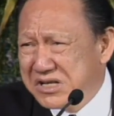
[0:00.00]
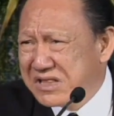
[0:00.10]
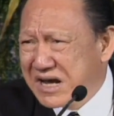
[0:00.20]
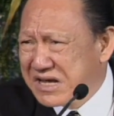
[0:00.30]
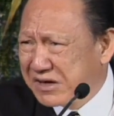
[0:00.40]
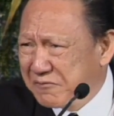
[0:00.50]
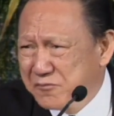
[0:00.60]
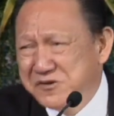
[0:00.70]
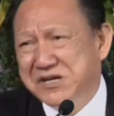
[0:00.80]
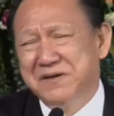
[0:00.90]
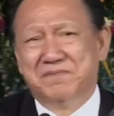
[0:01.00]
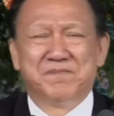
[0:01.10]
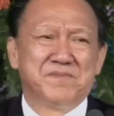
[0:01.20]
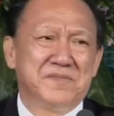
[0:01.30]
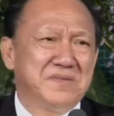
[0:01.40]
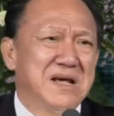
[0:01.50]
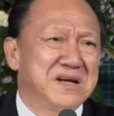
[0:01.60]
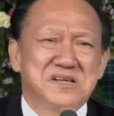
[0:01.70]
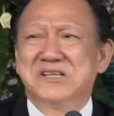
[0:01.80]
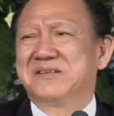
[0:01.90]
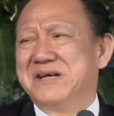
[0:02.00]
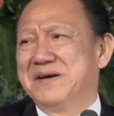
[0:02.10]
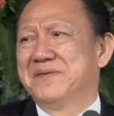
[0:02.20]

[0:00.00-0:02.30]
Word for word: 那样的肤浅，那样的狭窄。